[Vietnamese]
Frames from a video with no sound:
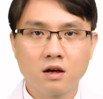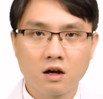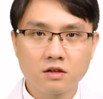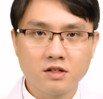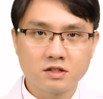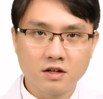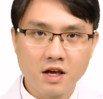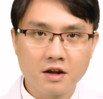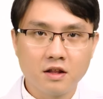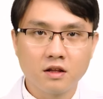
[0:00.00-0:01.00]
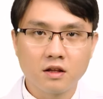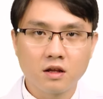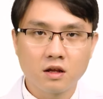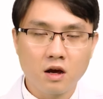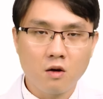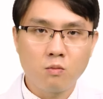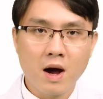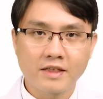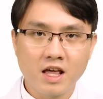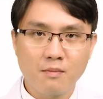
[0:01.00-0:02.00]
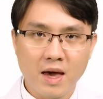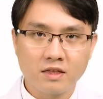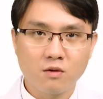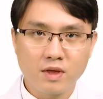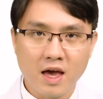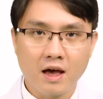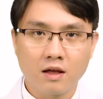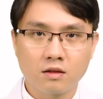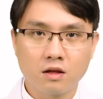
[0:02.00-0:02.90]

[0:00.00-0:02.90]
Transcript: có tiền sử gia đình, ông bà cha mẹ trong nhà